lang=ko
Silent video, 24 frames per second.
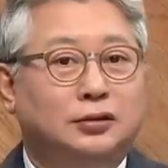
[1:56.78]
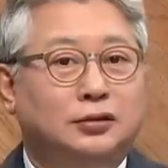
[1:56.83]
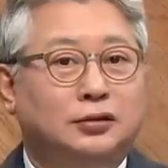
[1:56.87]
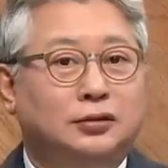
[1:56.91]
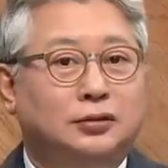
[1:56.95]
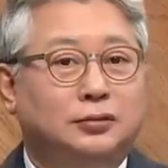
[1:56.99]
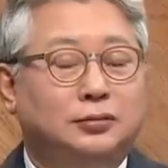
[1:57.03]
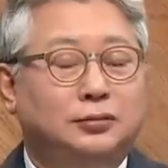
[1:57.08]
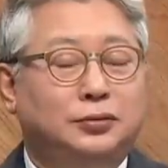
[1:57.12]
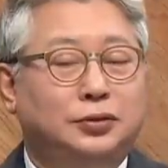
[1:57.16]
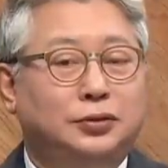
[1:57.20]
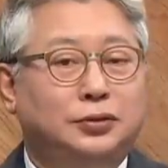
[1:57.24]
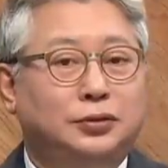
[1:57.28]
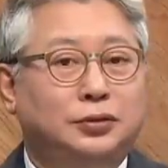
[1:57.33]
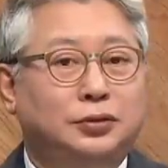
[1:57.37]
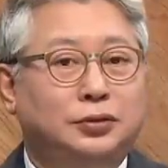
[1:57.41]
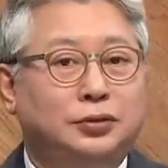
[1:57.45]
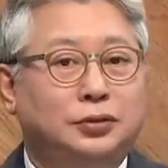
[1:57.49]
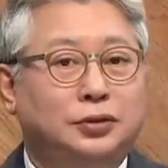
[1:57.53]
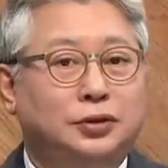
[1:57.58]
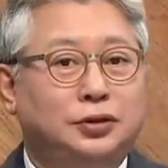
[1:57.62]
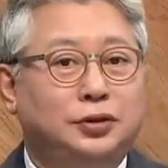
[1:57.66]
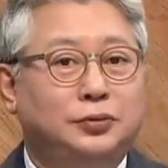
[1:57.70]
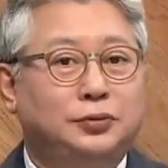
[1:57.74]
어, 뭐
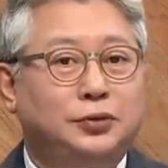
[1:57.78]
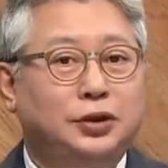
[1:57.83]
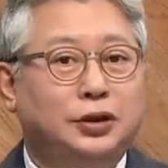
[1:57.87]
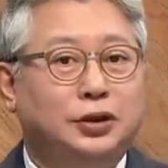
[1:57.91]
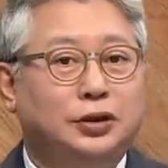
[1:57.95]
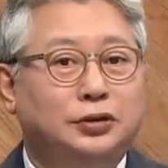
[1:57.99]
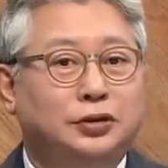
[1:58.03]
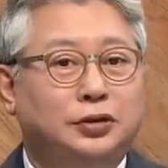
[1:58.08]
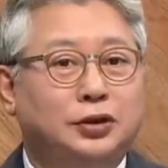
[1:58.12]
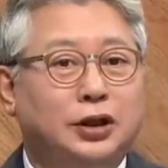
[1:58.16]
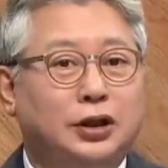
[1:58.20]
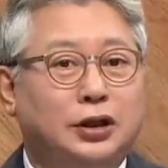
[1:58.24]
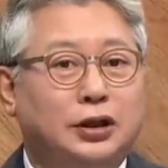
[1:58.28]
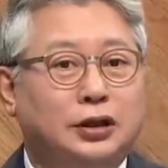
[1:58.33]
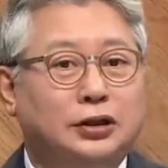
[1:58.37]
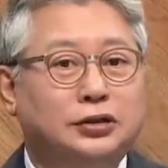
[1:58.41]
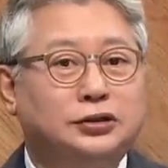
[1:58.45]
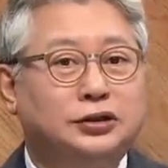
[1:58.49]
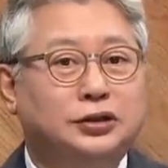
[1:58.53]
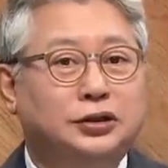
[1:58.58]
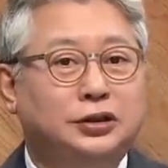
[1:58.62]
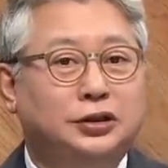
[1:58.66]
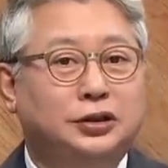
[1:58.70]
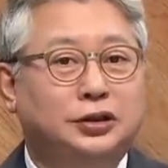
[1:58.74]
혐의가 너댓
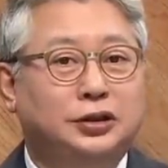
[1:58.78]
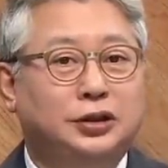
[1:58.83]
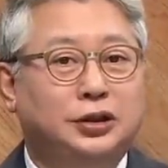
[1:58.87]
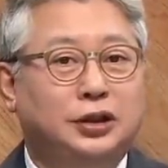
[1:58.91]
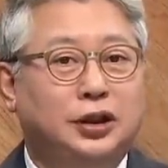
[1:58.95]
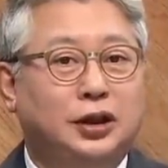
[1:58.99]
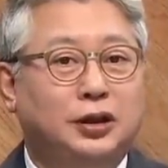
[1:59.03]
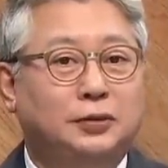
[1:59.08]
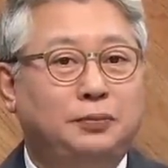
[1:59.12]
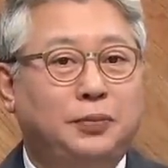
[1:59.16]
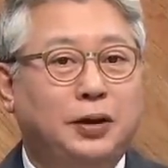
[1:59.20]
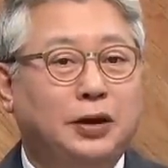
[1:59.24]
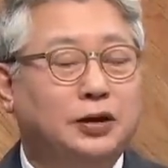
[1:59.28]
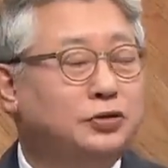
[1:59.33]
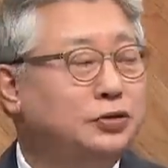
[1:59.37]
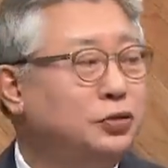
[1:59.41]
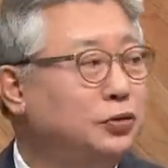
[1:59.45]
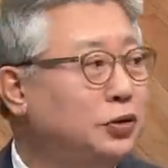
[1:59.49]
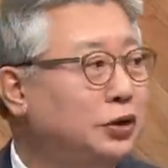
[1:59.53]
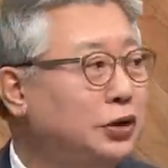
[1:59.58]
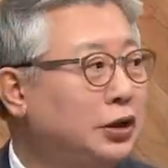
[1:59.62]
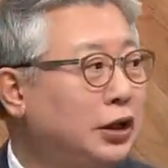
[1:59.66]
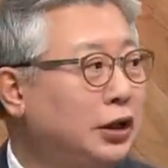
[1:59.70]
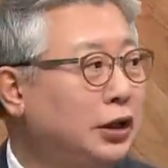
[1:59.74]
가지인데 한
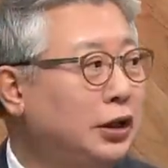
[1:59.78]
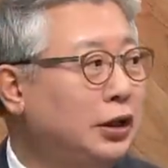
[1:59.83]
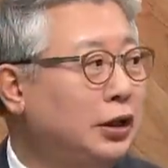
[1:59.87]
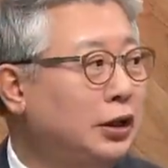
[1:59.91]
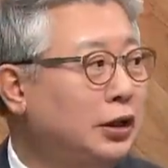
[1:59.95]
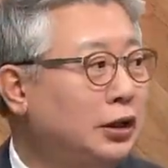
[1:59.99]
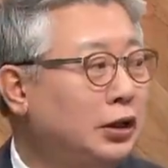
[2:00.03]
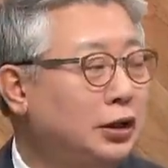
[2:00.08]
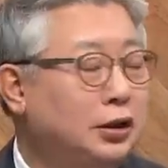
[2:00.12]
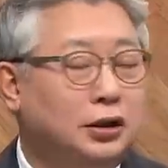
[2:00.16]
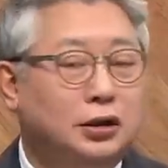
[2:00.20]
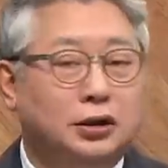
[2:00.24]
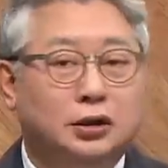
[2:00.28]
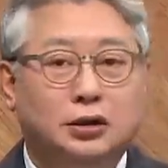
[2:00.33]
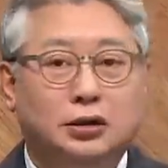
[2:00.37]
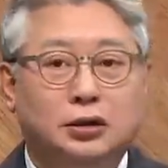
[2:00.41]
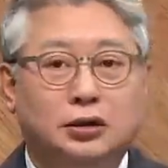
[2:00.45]
100쪽이다. 네.